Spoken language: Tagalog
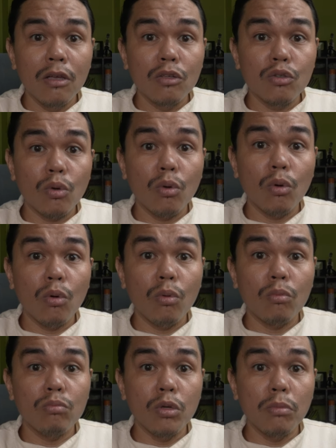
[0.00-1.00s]
So,
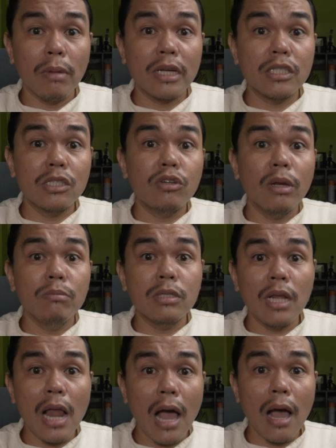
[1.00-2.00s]
yun, mag-stream
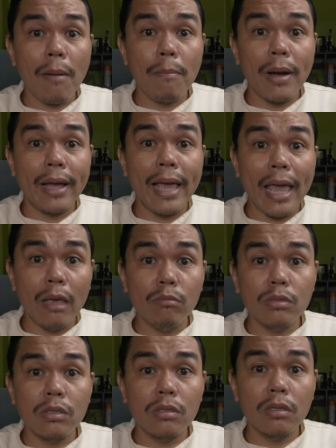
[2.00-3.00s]
sila,
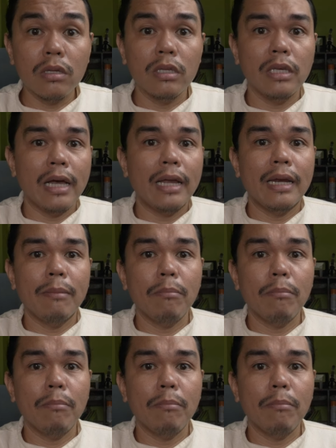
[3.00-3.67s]
mag-games, yan.